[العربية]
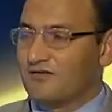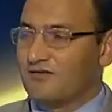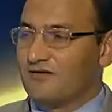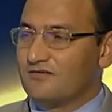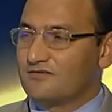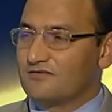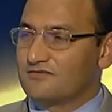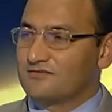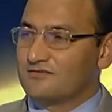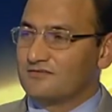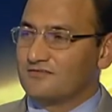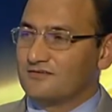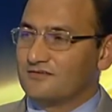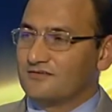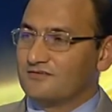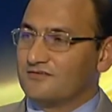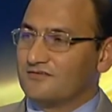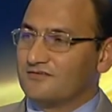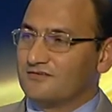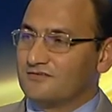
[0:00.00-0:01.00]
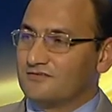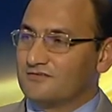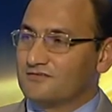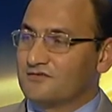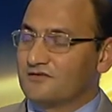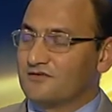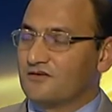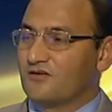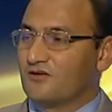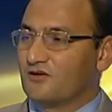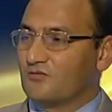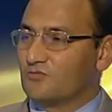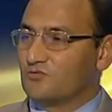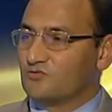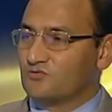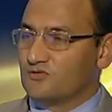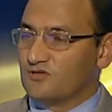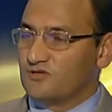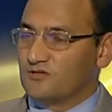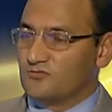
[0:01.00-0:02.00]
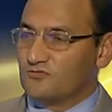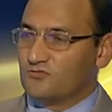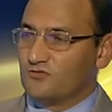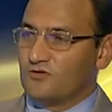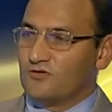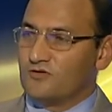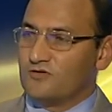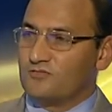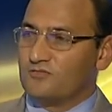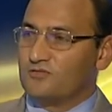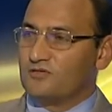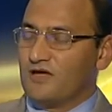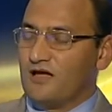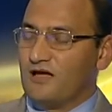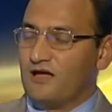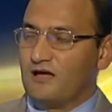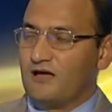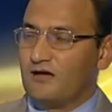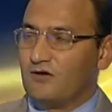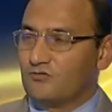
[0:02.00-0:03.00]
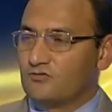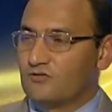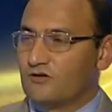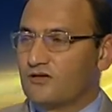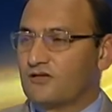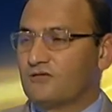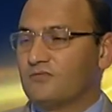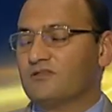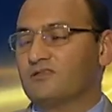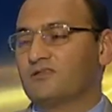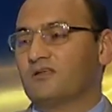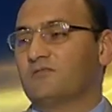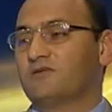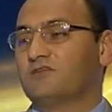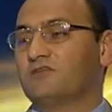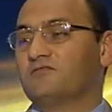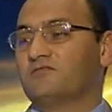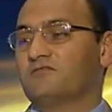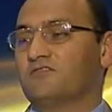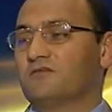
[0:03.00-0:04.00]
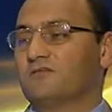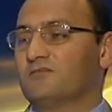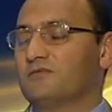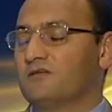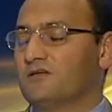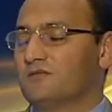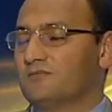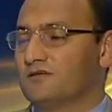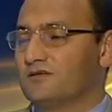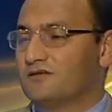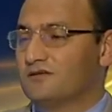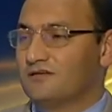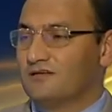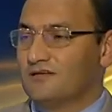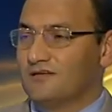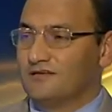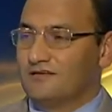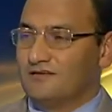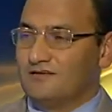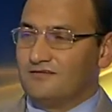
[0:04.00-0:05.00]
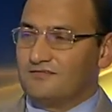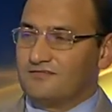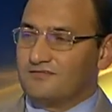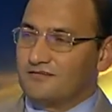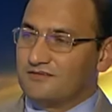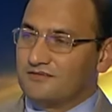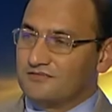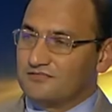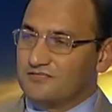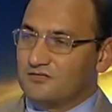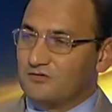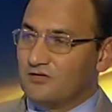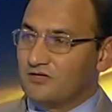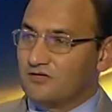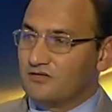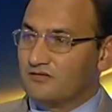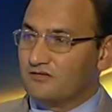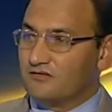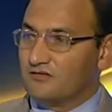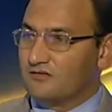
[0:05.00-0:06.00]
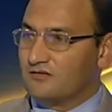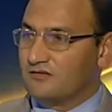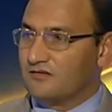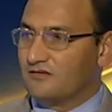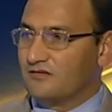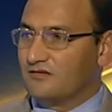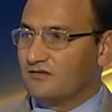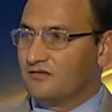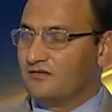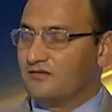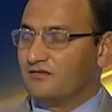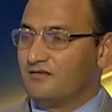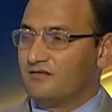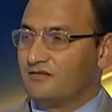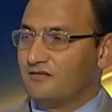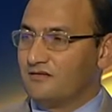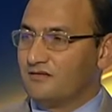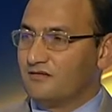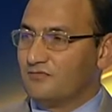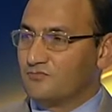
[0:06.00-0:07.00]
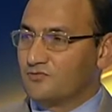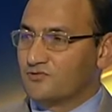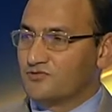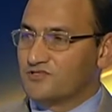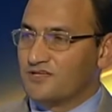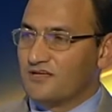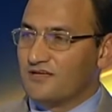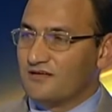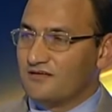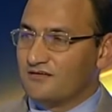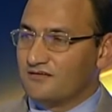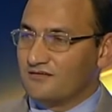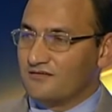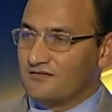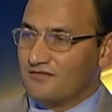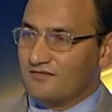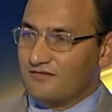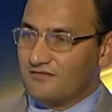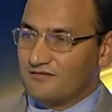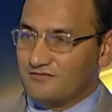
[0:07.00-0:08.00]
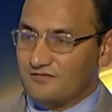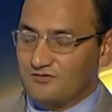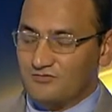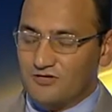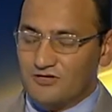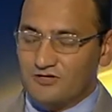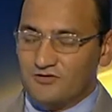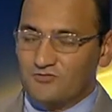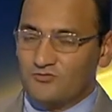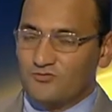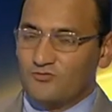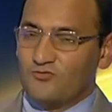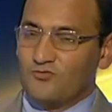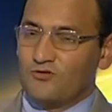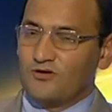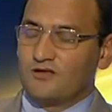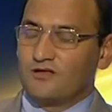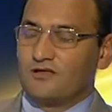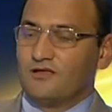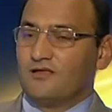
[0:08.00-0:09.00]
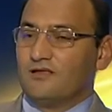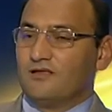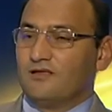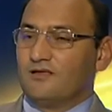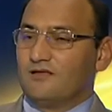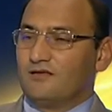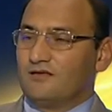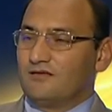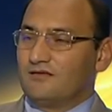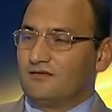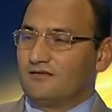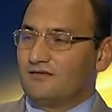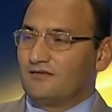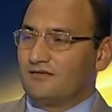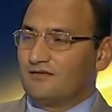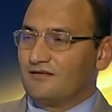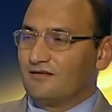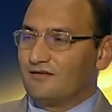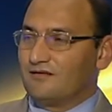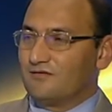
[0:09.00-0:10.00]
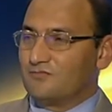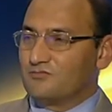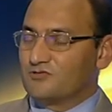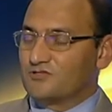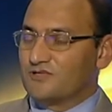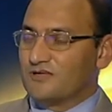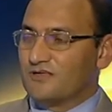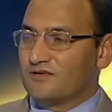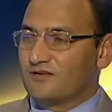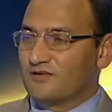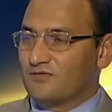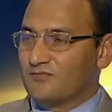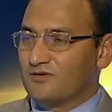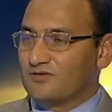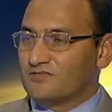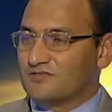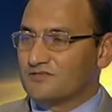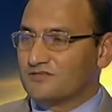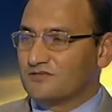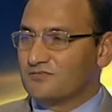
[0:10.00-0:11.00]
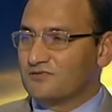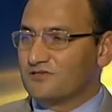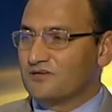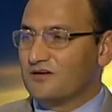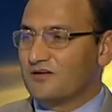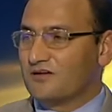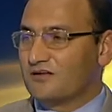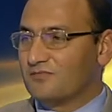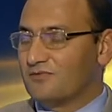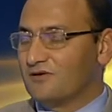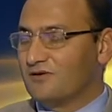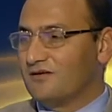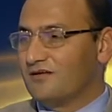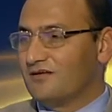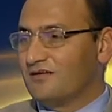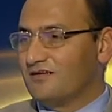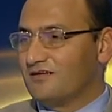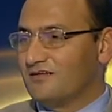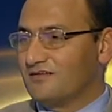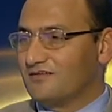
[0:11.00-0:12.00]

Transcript: خاصه آه، صغار المنتجين ودول بيحققوا تقريبا 80% من انتاج الدواجن آه، لمستهلك الدواجن اللي هو آه، المستهلك المصري بيهرب الى